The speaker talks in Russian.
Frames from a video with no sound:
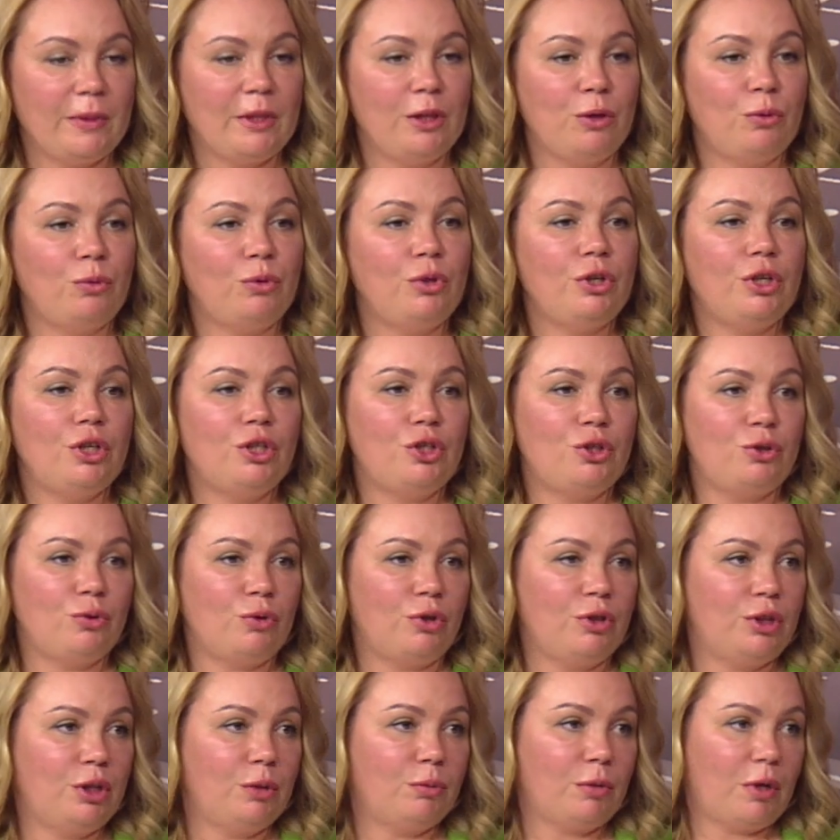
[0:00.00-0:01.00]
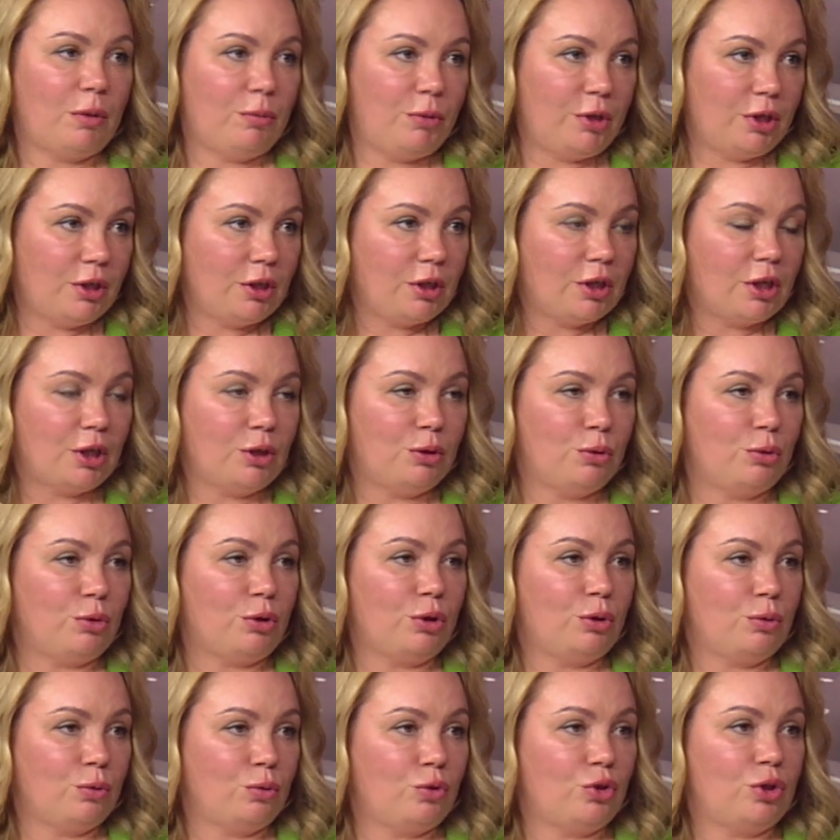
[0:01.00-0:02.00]
Ну и еще один момент,
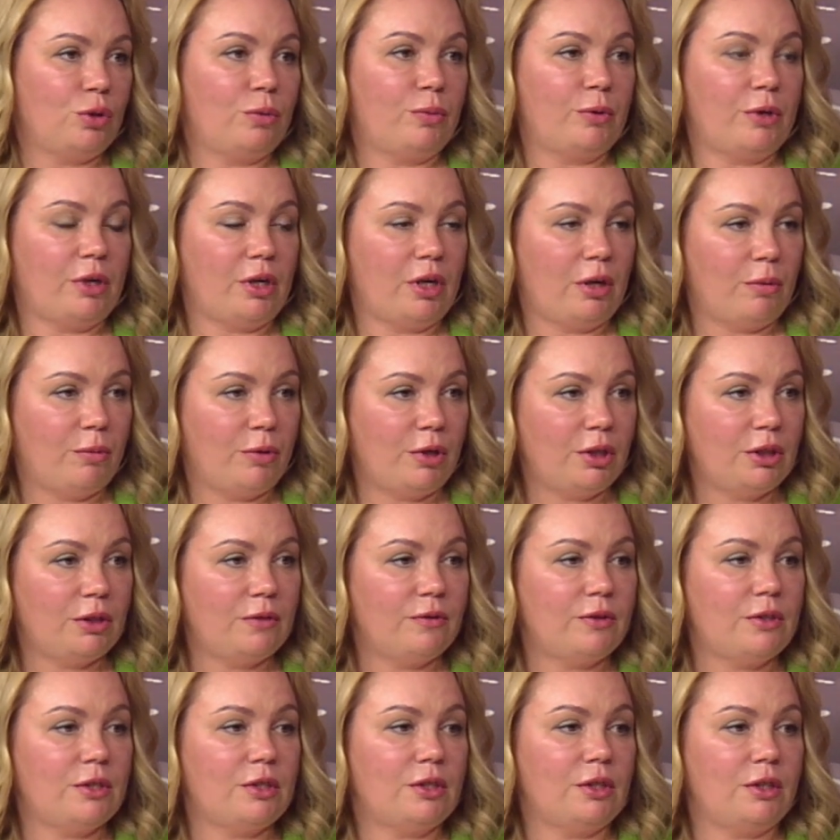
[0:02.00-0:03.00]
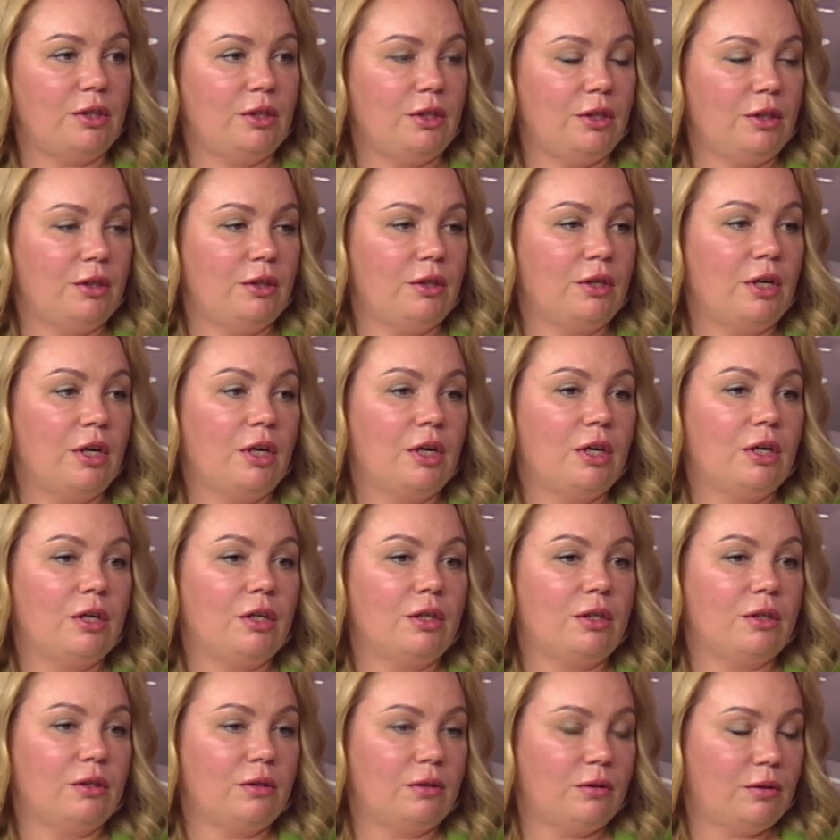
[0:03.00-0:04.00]
который тоже прорабатывается и,
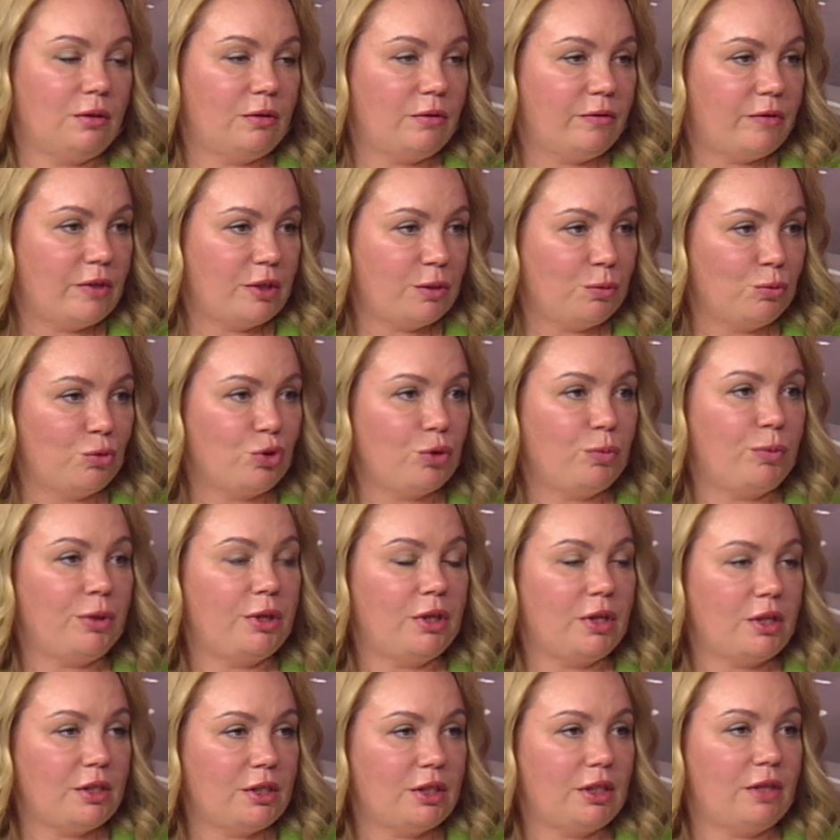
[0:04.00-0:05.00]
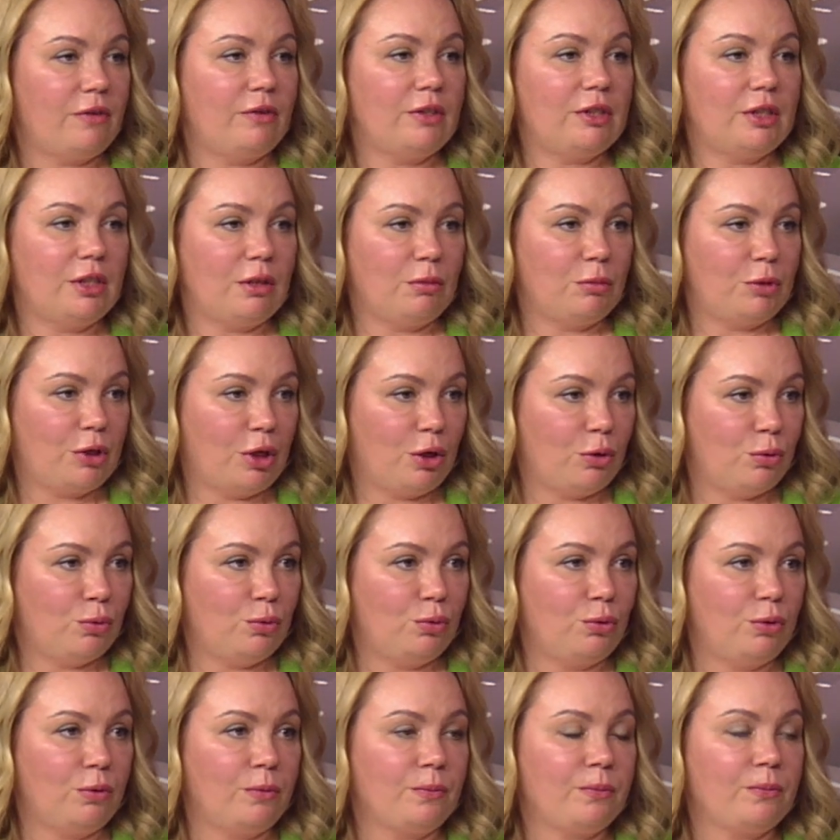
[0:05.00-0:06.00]
э, возможно, предоставит нам
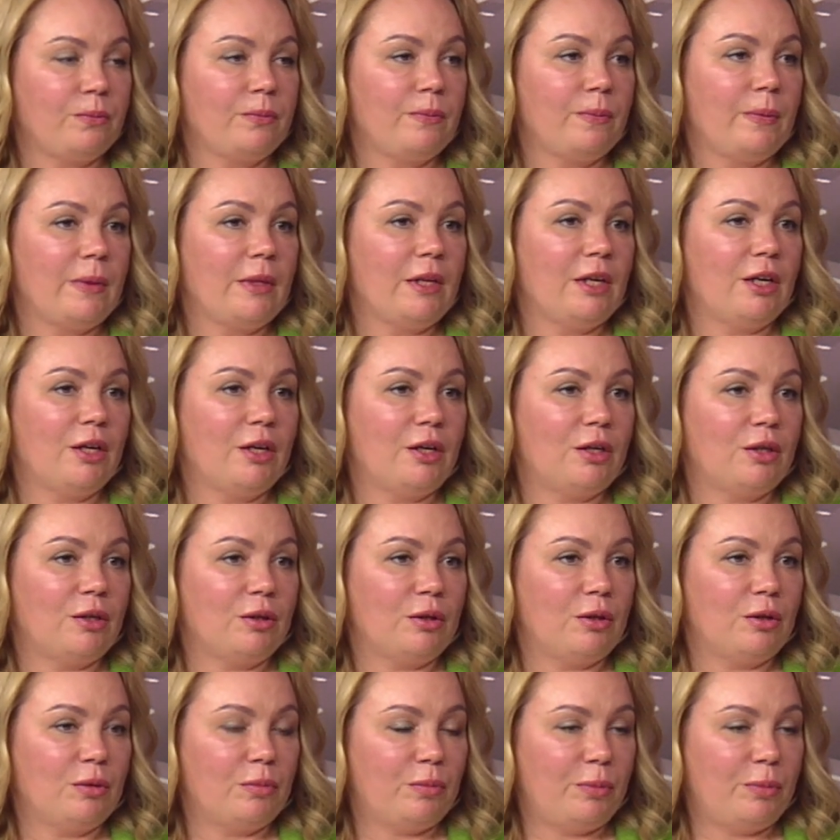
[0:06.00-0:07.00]
такую э,